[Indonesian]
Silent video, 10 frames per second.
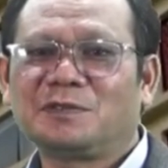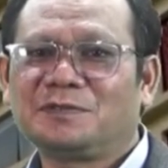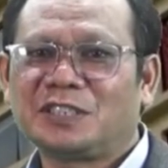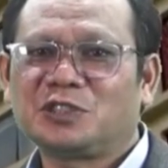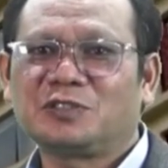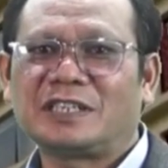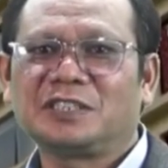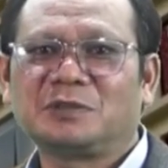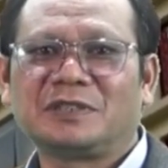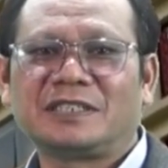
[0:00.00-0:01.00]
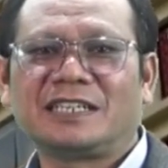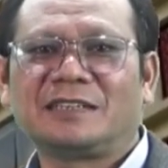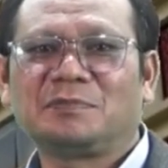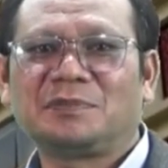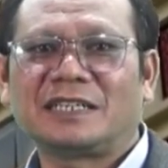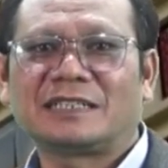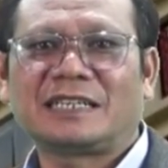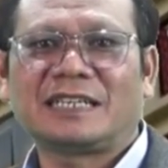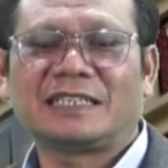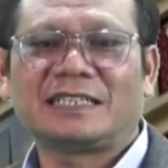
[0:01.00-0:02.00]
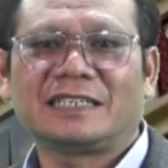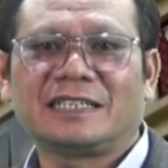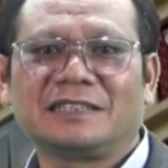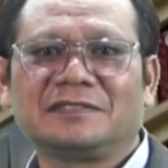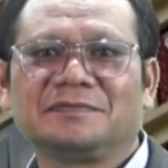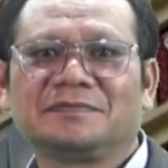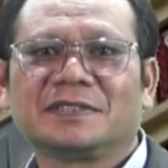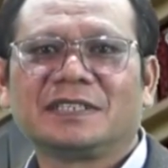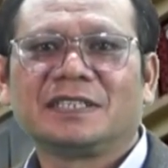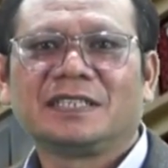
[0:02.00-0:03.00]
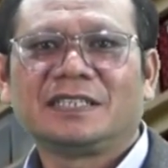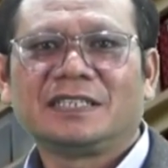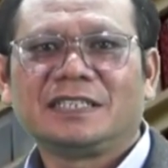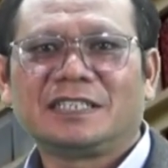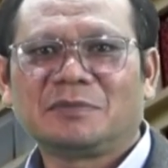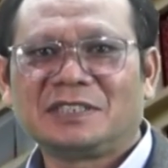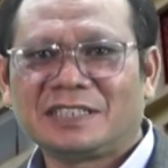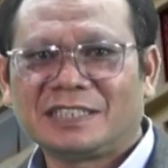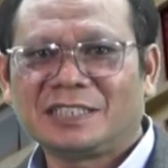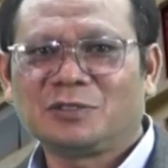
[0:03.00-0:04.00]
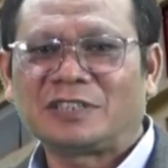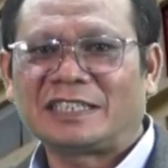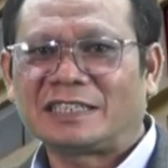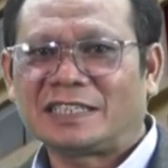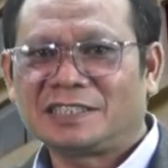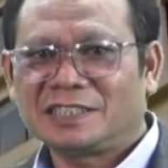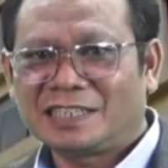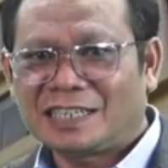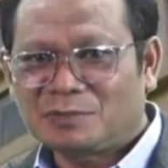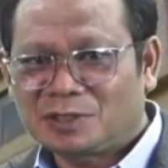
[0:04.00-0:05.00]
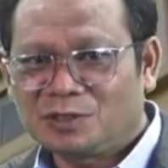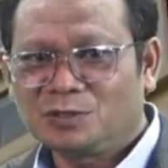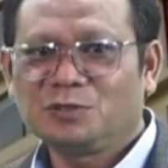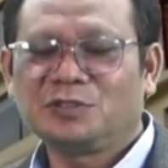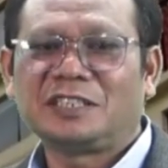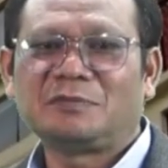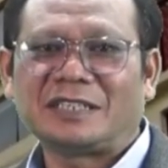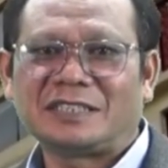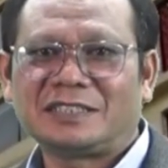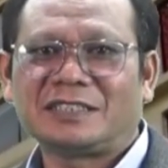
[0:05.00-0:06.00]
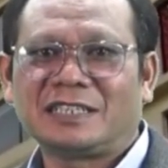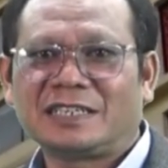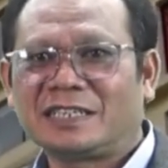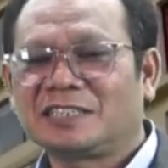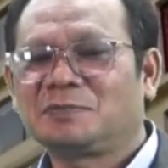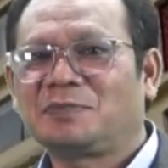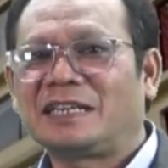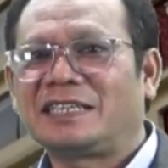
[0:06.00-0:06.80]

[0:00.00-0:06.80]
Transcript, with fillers: tahun profesionalisme dalam penata layanan yang menjadi orientasi dalam seluruh dimensi dan